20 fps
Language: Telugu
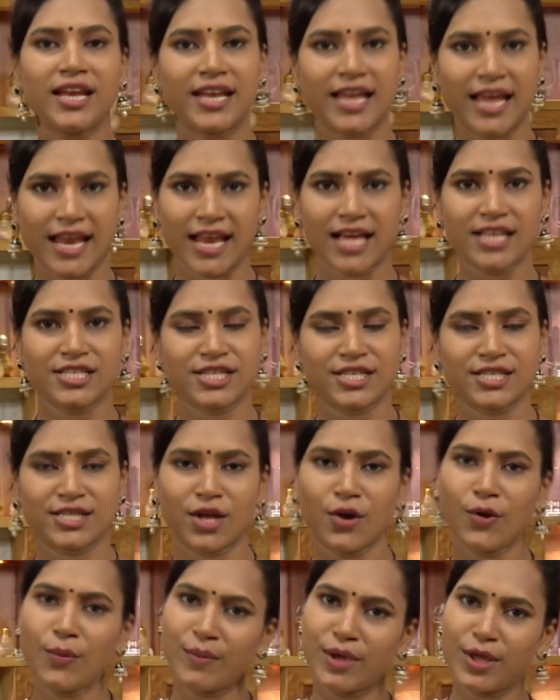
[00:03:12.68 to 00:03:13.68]
నేను ఎలా
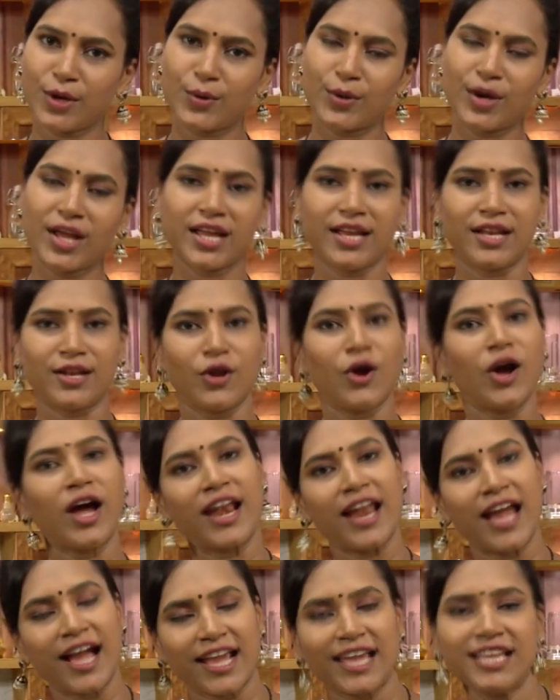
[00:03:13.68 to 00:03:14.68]
చేస్తానో మీరు కూడా ఇంట్లో
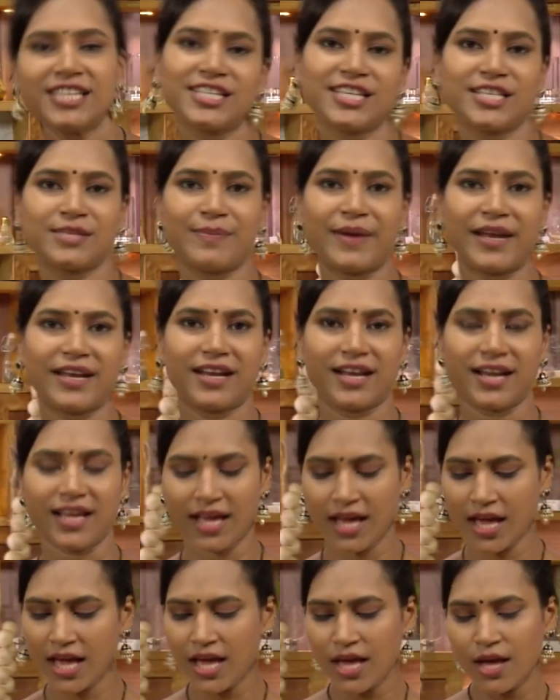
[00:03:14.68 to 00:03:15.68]
అలాగే చేసి పెట్టండి
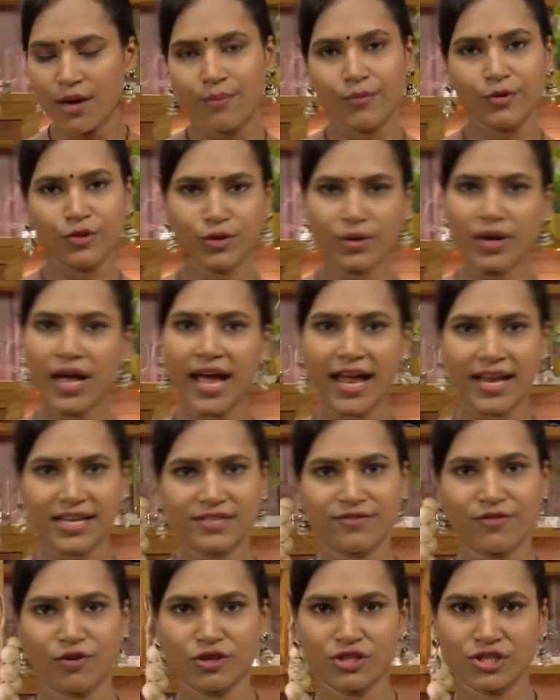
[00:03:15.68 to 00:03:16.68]
ముందు
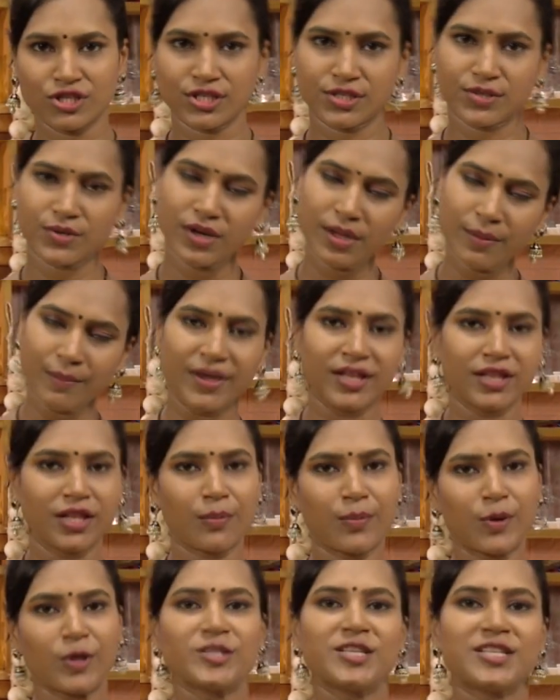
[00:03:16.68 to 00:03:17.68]
హ్యాండ్స్ వాష్ చేసుకొని మిగతా
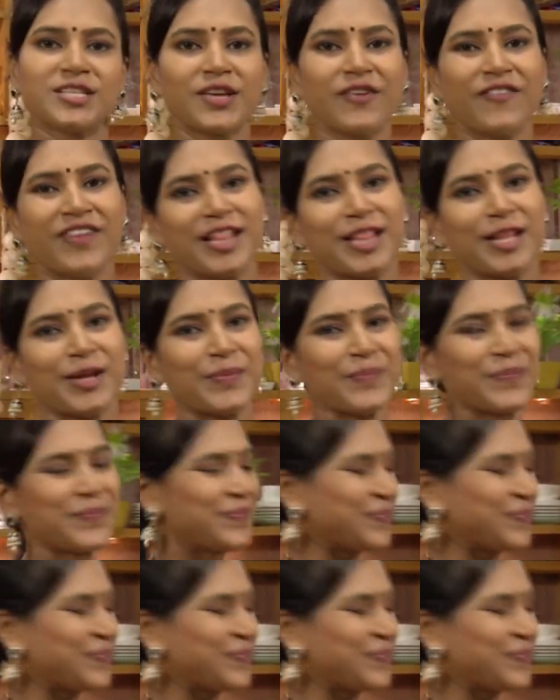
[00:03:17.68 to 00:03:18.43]
ప్రాసెస్కి వెళ్దాం